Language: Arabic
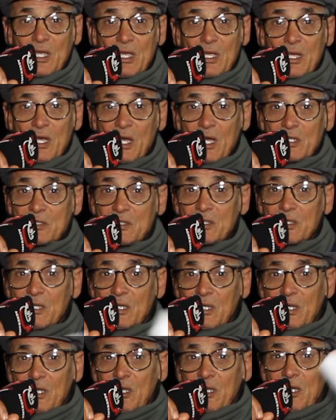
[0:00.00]
هيهات
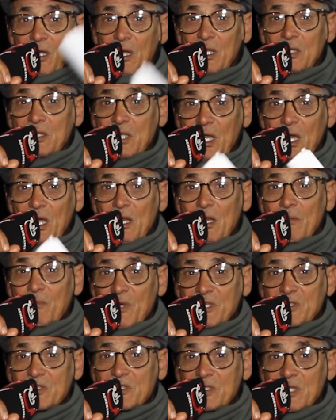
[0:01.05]
هذه
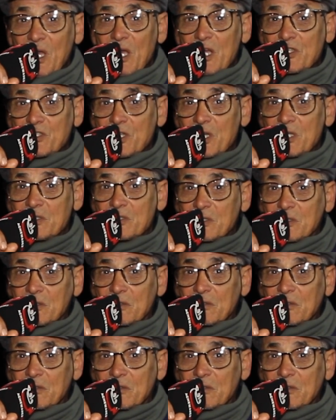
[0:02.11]
علامات جات